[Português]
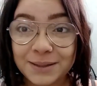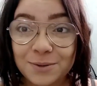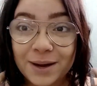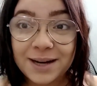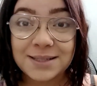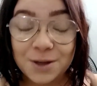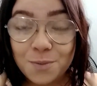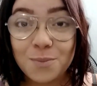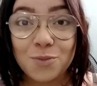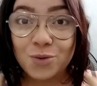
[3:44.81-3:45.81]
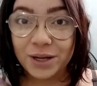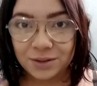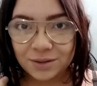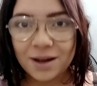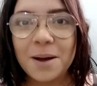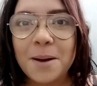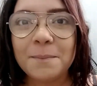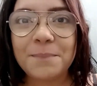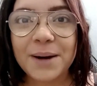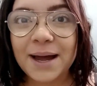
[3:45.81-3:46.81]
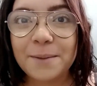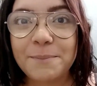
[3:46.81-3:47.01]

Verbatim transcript: Então cresceu muito, pra,